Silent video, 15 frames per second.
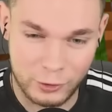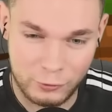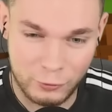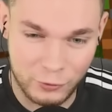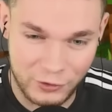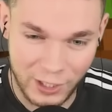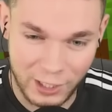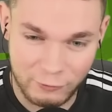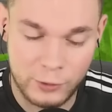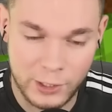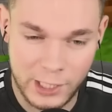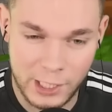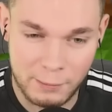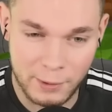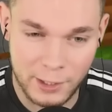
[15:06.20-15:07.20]
ich würde sagen, wir
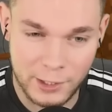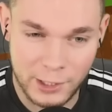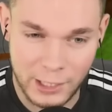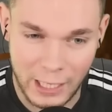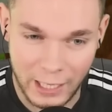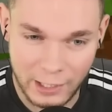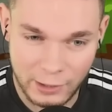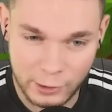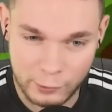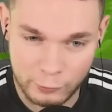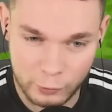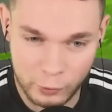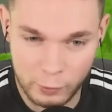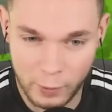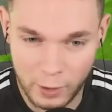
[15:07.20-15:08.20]
gehen mal in den Angriff
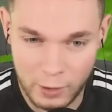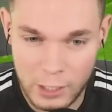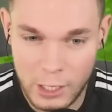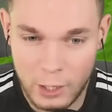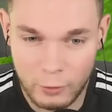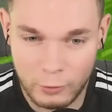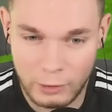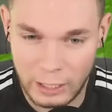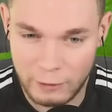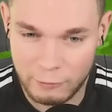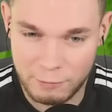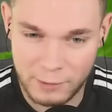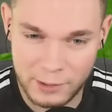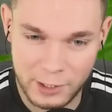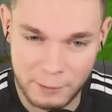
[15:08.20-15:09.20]
rüber rüber und
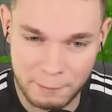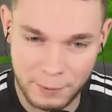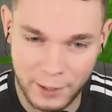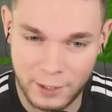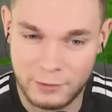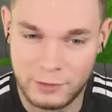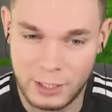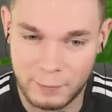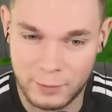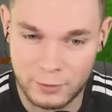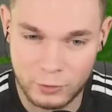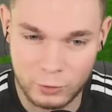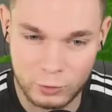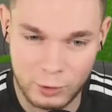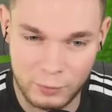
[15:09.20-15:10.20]
greifen mal hier ein paar
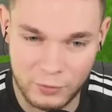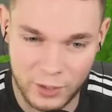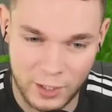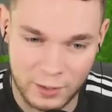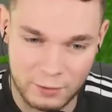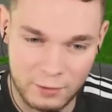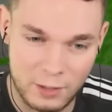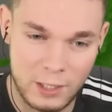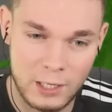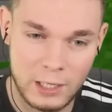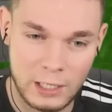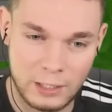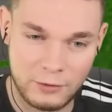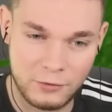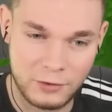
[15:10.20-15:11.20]
Diamant-Golems an.
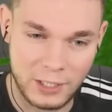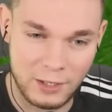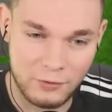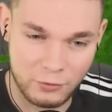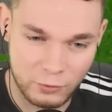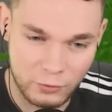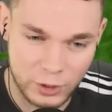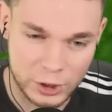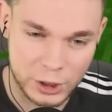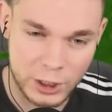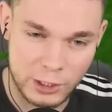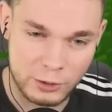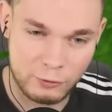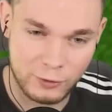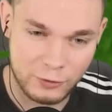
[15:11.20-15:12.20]
Es ist ganz
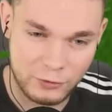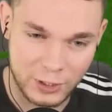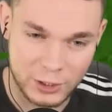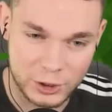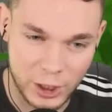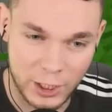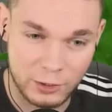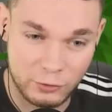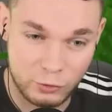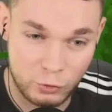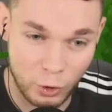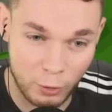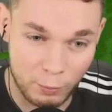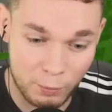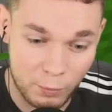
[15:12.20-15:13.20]
unterschiedlich, was die anscheinend
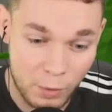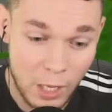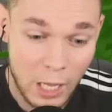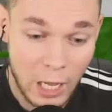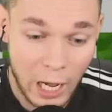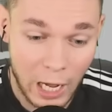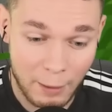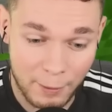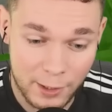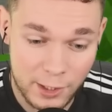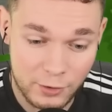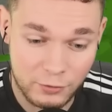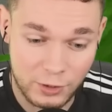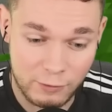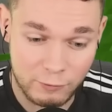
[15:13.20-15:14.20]
droppen. Aber
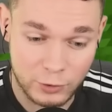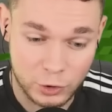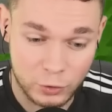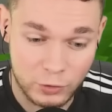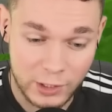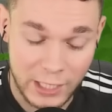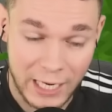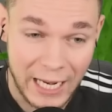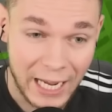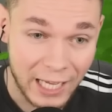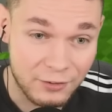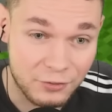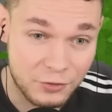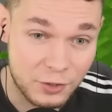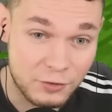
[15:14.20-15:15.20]
hier sehen wir schon, die
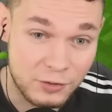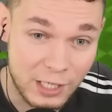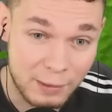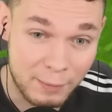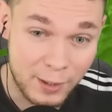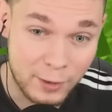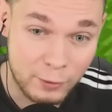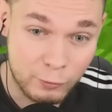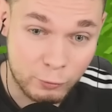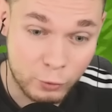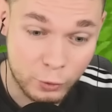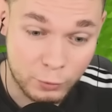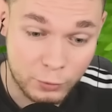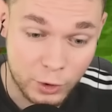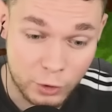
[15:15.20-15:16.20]
ersten Diamanten wurden